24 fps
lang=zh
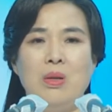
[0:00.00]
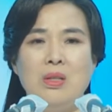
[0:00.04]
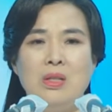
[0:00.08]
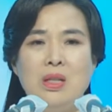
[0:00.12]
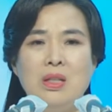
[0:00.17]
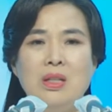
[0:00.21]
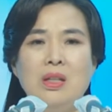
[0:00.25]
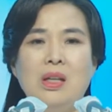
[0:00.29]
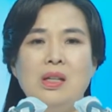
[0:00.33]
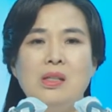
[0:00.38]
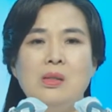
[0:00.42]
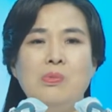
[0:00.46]
我
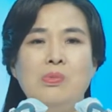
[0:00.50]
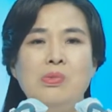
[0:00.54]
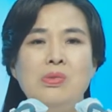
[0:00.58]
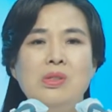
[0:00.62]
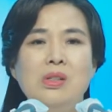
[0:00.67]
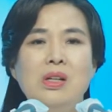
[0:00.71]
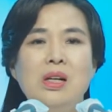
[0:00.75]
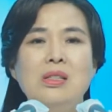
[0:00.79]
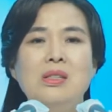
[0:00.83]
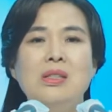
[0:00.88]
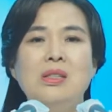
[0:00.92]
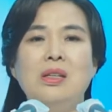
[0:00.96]
们有
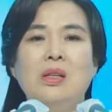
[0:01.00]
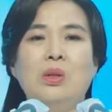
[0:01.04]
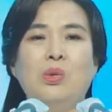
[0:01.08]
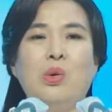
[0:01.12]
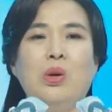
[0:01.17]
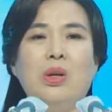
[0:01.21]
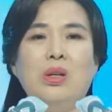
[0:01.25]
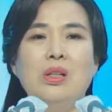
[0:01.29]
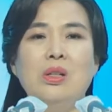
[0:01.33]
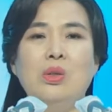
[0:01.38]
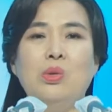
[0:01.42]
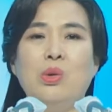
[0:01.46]
新年
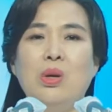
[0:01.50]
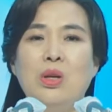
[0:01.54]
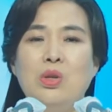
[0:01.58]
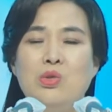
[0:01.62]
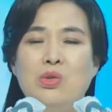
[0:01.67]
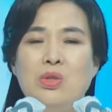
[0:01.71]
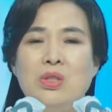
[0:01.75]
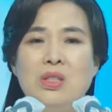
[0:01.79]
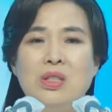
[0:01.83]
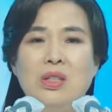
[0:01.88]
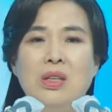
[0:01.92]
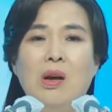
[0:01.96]
定
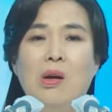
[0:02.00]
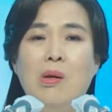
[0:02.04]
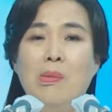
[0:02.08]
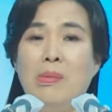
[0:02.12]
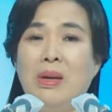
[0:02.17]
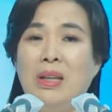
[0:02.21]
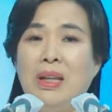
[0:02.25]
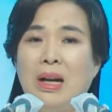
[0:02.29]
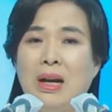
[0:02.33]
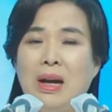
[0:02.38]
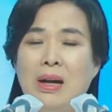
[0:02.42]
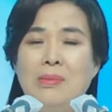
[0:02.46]
期祷
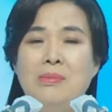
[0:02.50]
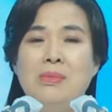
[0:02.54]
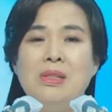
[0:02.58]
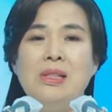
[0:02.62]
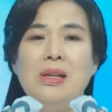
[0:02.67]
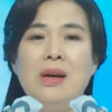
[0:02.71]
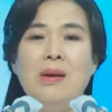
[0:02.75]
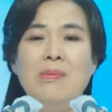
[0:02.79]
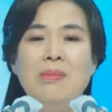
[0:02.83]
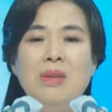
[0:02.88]
告会，